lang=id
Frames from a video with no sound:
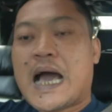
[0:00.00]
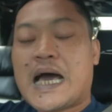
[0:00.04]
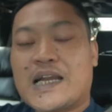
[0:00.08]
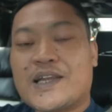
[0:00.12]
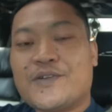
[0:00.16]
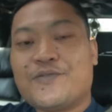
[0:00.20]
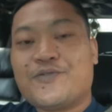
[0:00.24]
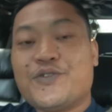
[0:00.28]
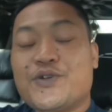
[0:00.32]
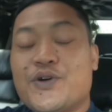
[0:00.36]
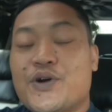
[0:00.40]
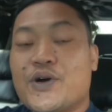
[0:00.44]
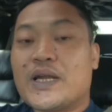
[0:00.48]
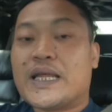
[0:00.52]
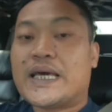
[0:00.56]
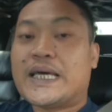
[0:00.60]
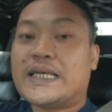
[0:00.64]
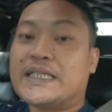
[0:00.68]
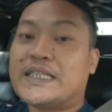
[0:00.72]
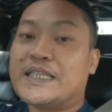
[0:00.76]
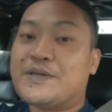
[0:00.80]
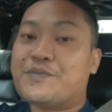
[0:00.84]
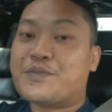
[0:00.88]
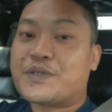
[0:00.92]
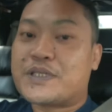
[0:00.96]
review oleh
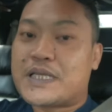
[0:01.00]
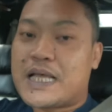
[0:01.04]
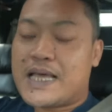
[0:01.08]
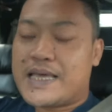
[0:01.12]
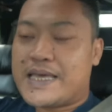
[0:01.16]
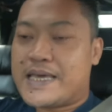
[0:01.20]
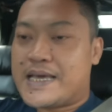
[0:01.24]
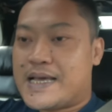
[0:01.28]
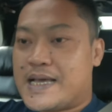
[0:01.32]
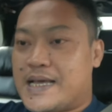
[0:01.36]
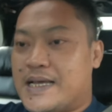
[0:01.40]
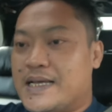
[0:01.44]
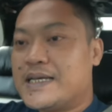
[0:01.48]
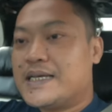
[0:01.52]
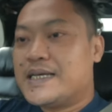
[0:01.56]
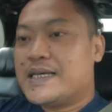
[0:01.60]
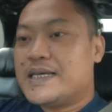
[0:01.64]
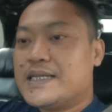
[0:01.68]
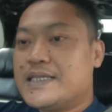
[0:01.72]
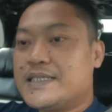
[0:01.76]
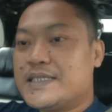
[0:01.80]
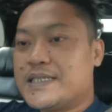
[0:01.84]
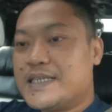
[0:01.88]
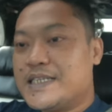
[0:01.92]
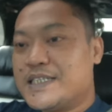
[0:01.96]
tim saya.
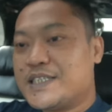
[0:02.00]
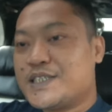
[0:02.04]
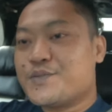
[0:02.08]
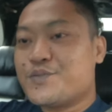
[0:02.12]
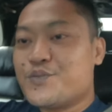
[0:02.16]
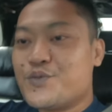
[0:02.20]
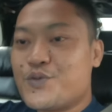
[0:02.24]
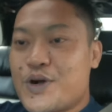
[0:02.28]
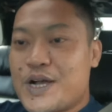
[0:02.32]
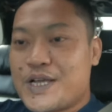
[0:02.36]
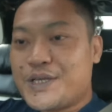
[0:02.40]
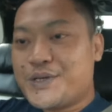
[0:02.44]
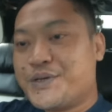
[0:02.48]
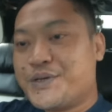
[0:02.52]
Jadi semua